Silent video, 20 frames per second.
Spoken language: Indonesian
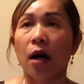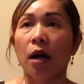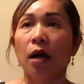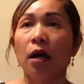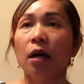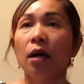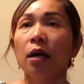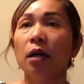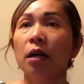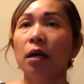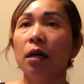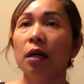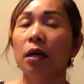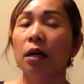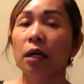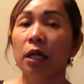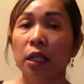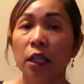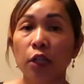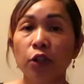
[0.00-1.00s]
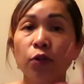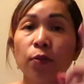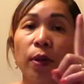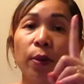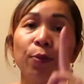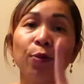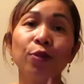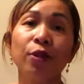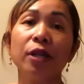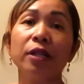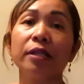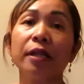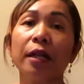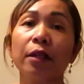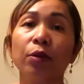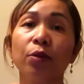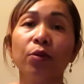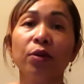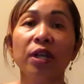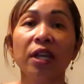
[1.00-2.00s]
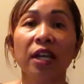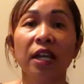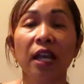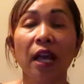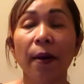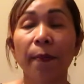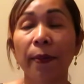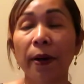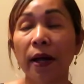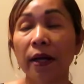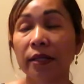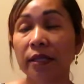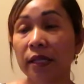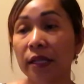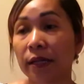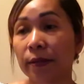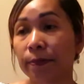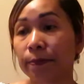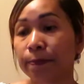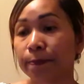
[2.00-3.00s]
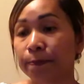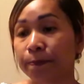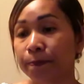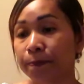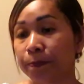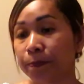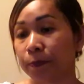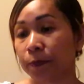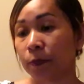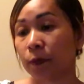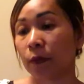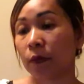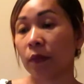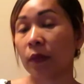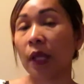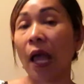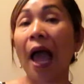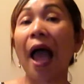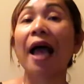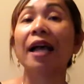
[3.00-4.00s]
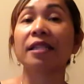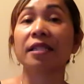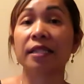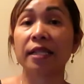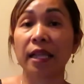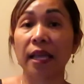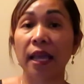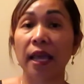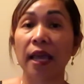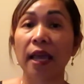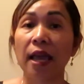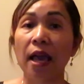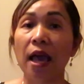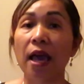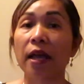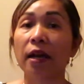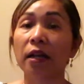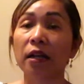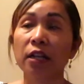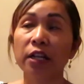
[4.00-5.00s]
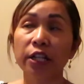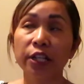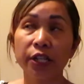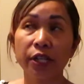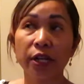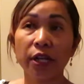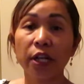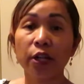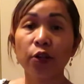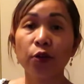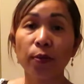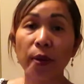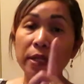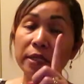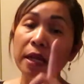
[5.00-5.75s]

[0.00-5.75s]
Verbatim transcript: uh, kita cuman punya satu gini apa sih hmm, AC ya air conditioner cuma